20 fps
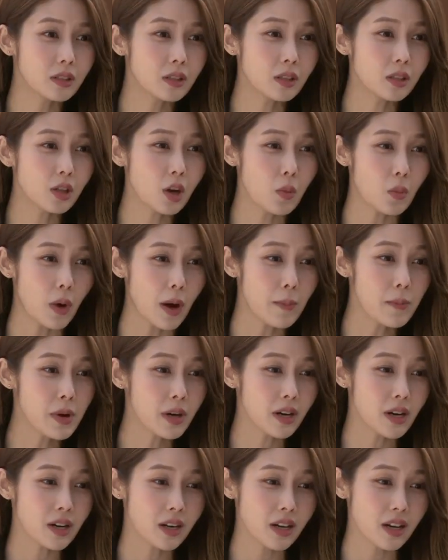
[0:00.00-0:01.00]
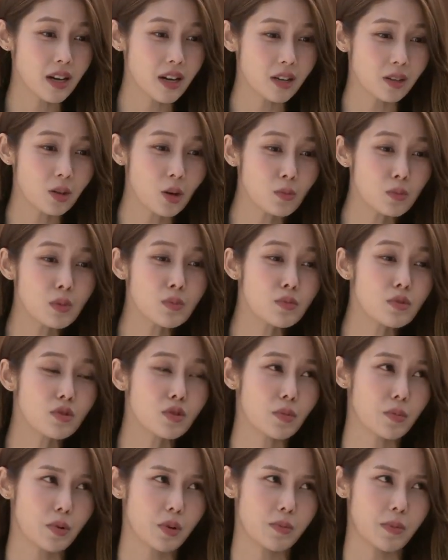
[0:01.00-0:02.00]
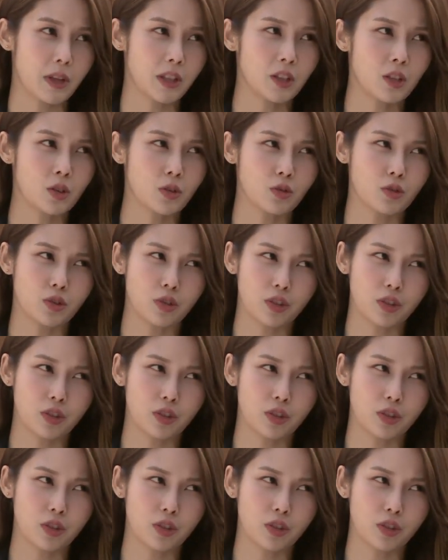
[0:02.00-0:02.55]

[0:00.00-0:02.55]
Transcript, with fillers: 그때처럼 완벽하게 성분 분석표를 만들어